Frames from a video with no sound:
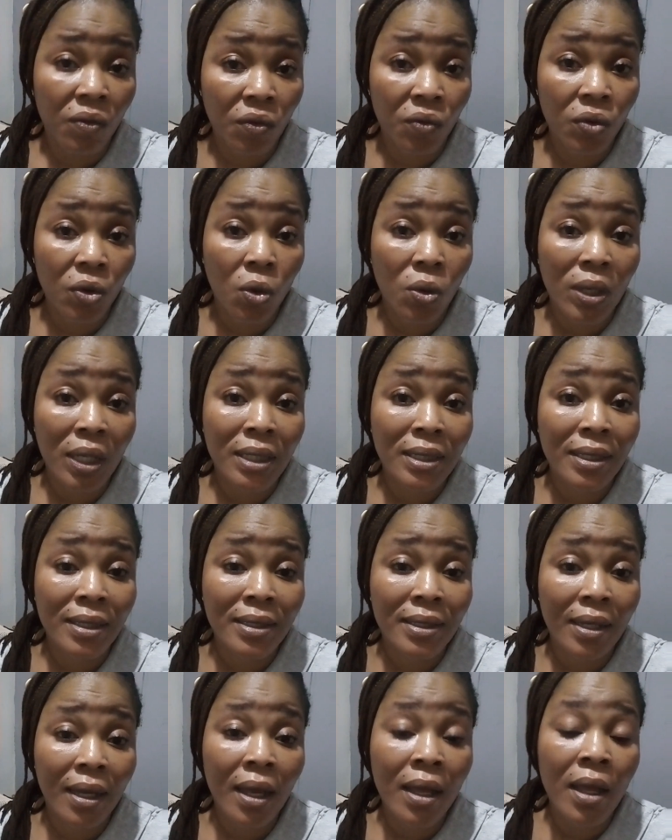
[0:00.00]
Vous connaissez
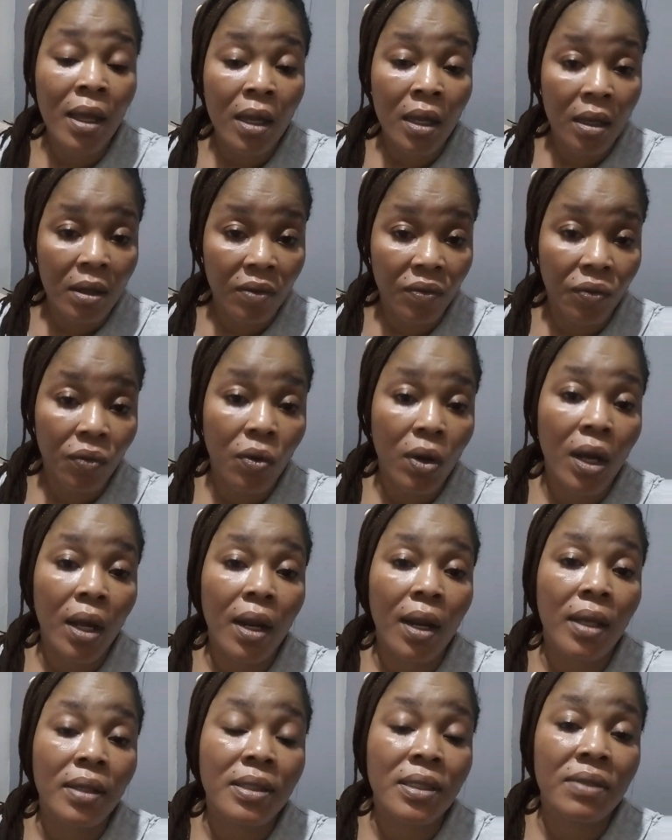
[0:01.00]
ça
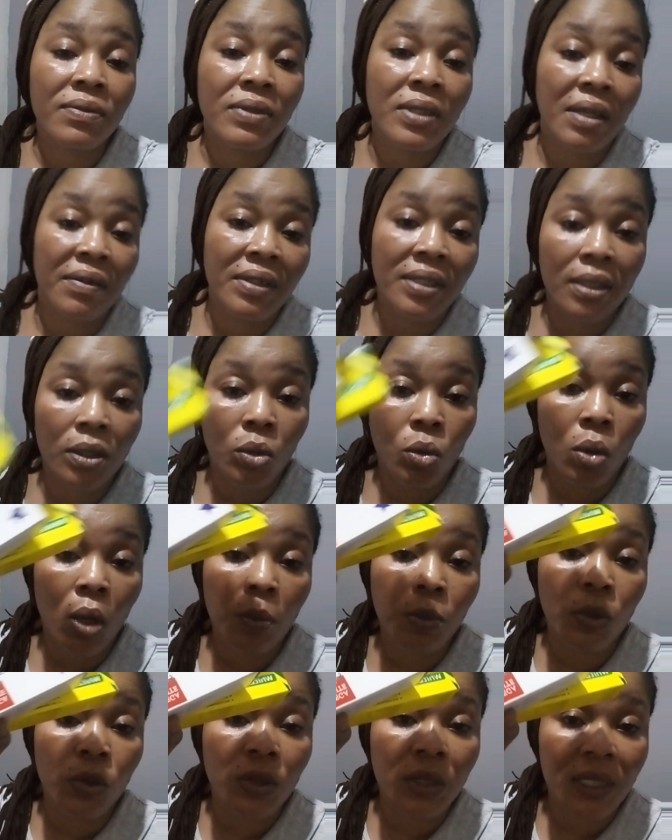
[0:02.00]
Voilà. Si vous avez ces
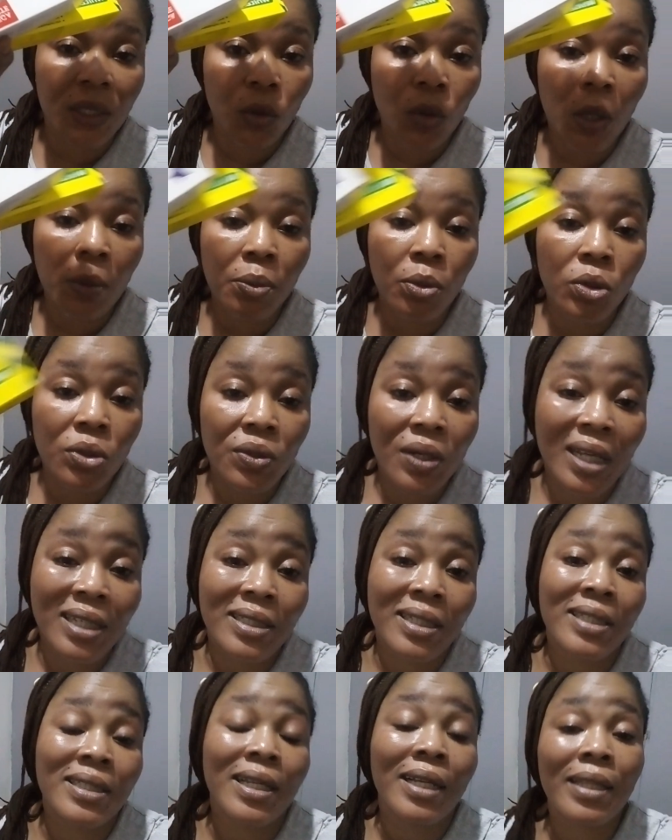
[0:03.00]
trois produits, ces trois produits-là
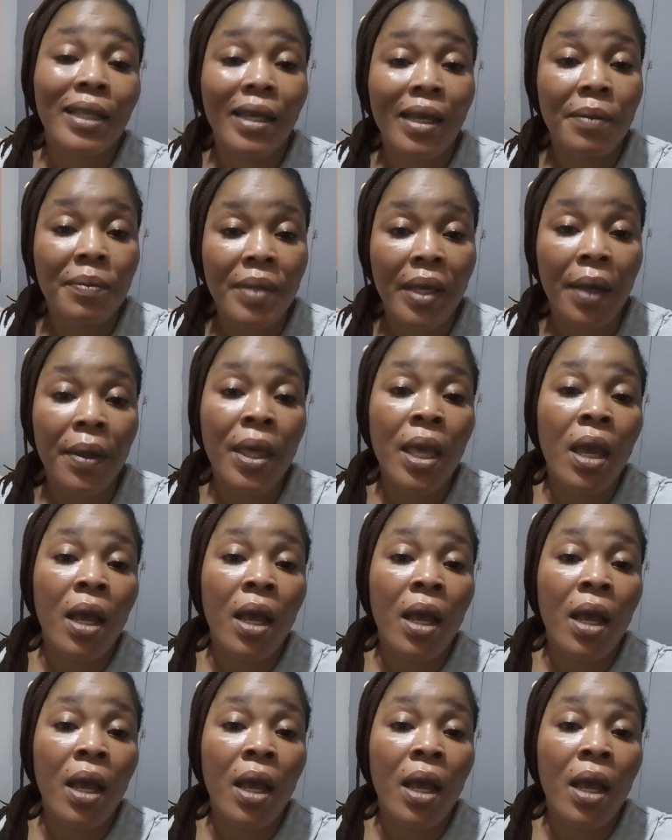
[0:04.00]
j'ai ça très bien.